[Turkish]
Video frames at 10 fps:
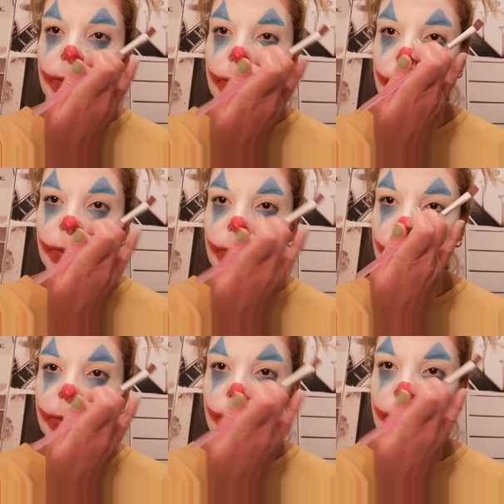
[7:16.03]
Tabii ki
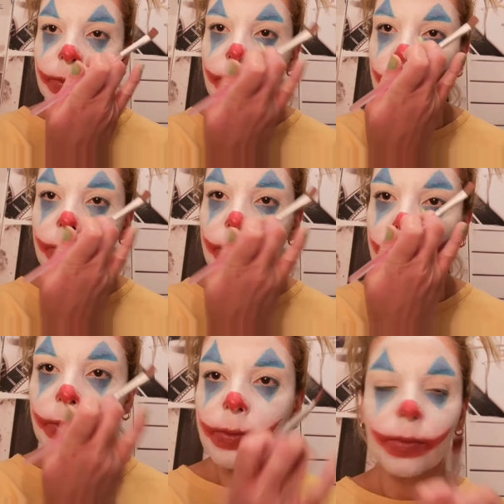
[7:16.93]
buradaki
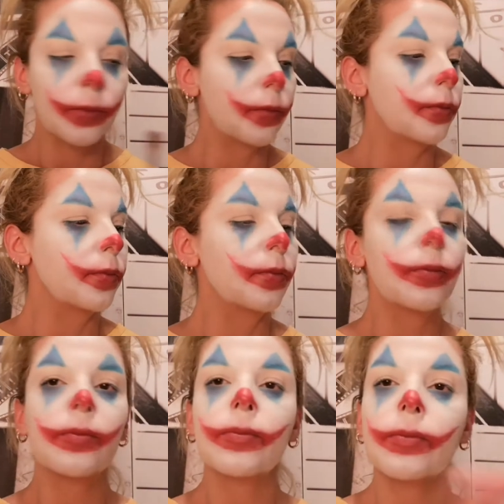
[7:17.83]
kontrolü de doğru yapmak
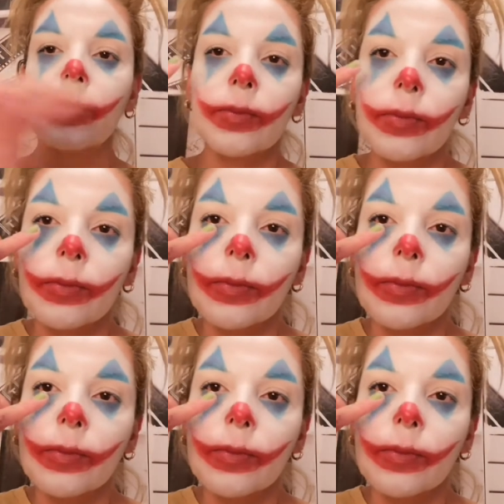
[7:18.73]
gerekiyor.